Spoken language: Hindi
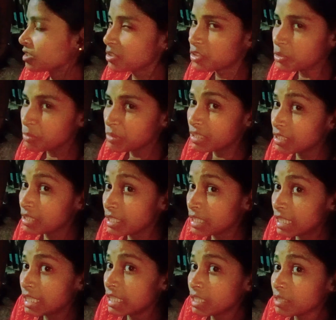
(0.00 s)
और दोस्तों मेरी दीदी
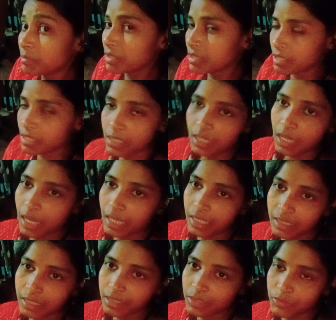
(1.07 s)
अकेले अकेले बिस्किट खा
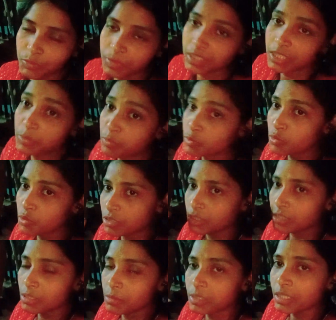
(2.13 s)
रही हूँ मैं से
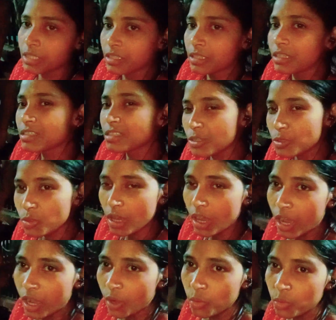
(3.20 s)
पूछती भी नहीं कि चलो अच्छा
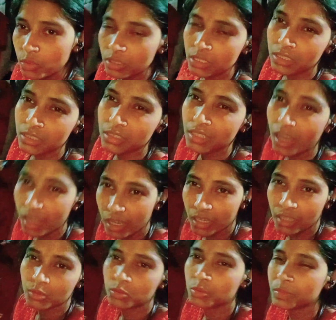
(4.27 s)
खाओगी
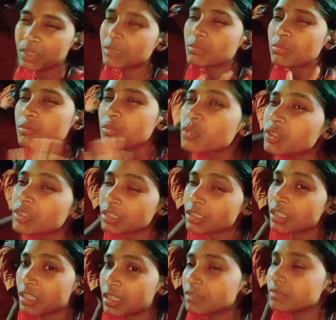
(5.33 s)
खा लो मतलब कुछ
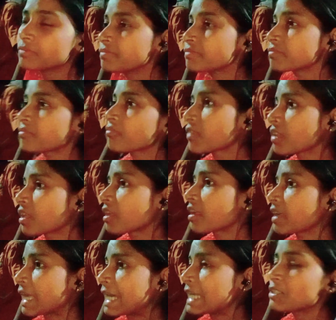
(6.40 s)
नहीं
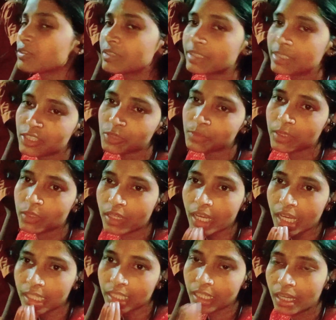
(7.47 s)
रखा है छोड़ जैसे मैं तो
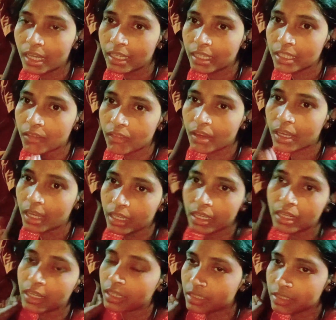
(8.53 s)
खाना खा के दवा खा
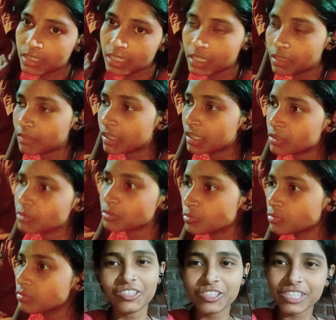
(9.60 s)
के ढनक जाने वाली हूँ
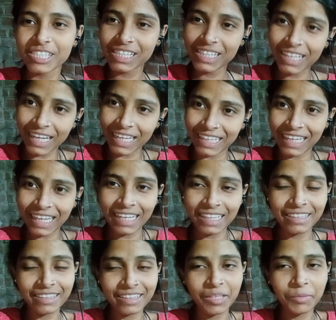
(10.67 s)
दोस्तों चलिए खाना खा
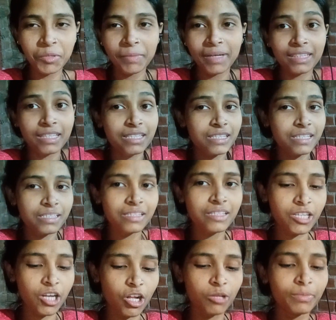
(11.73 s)
लेते हैं मेरी माता श्री ने
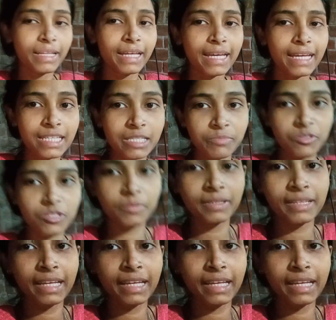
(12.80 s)
चावल बनाया सब्जी